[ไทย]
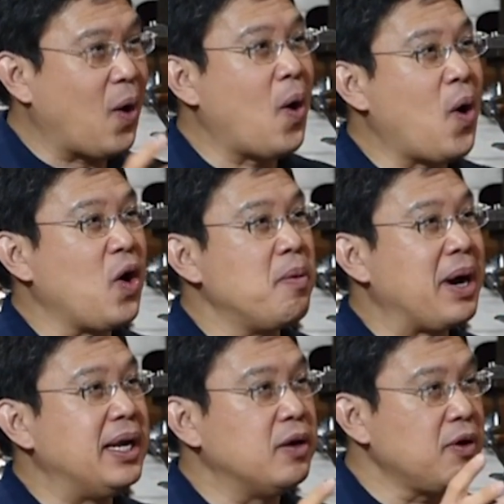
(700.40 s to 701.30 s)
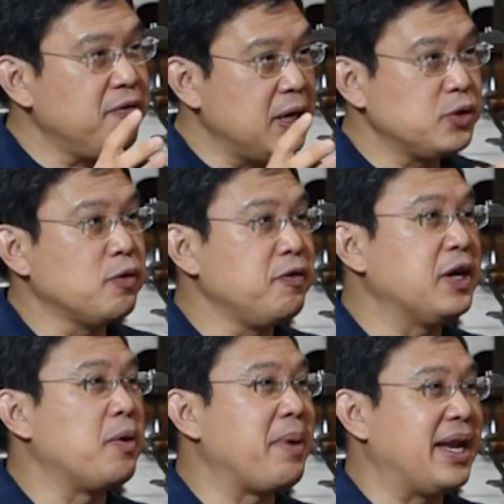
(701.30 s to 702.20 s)
core ของมันหรือว่า
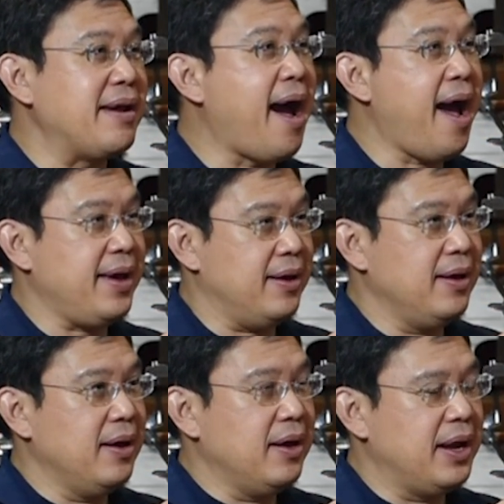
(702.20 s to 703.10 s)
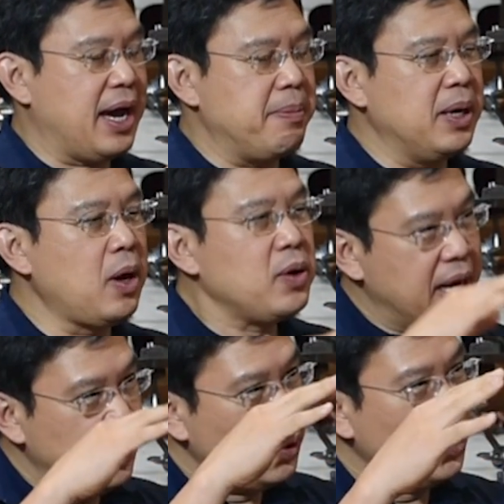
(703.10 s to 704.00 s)
philosophy ของมันให้ได้นะครับแล้วเรา
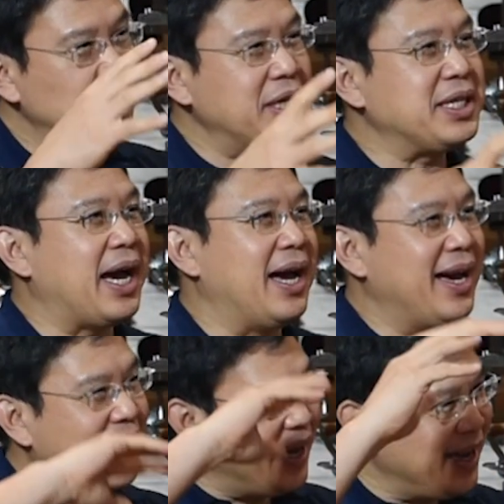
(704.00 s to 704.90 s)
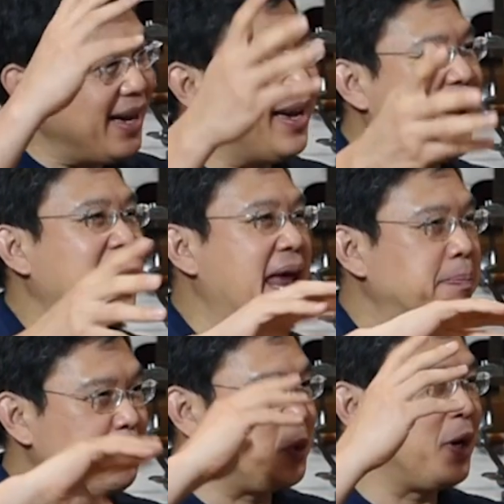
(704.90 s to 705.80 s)
เรียนรู้ที่จะ
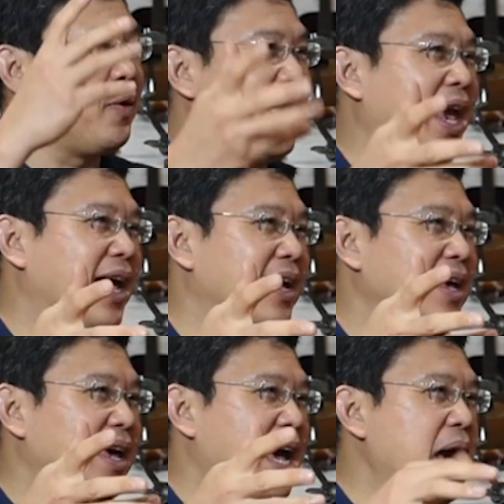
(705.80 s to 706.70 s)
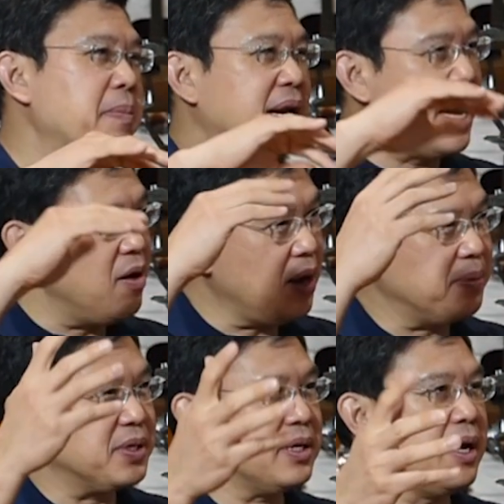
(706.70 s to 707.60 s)
adapt ตัวเราเองให้มันเข้า
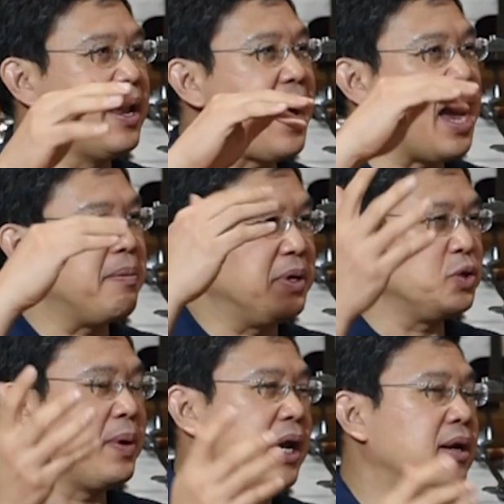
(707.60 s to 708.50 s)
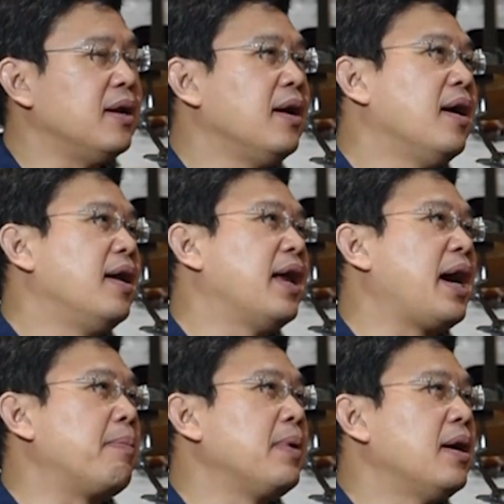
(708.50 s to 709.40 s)
กับสถานการณ์ปัจจุบัน
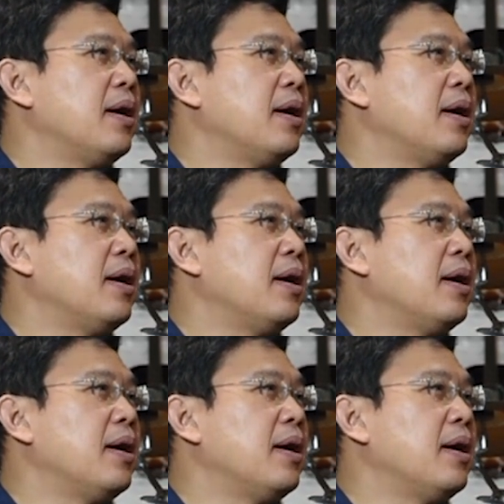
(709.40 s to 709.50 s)
นะครับ